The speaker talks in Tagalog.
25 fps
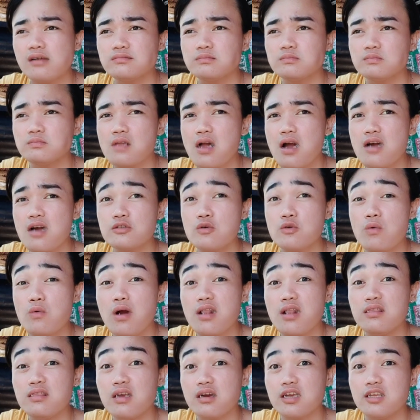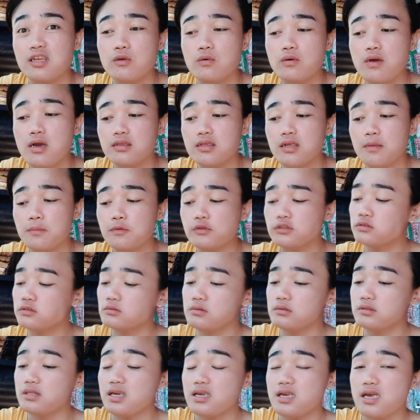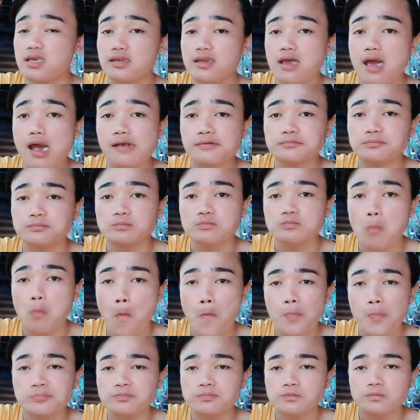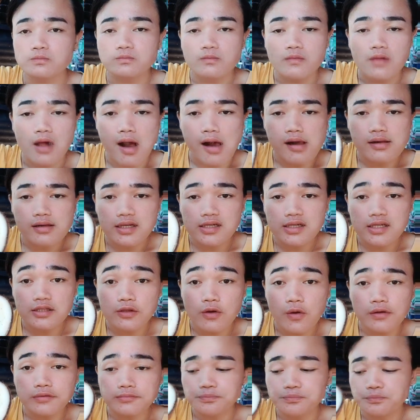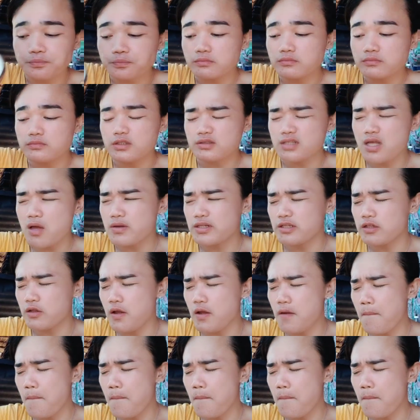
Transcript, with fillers: Asukal na kinugay tapos lagyan ng ano to? Powder.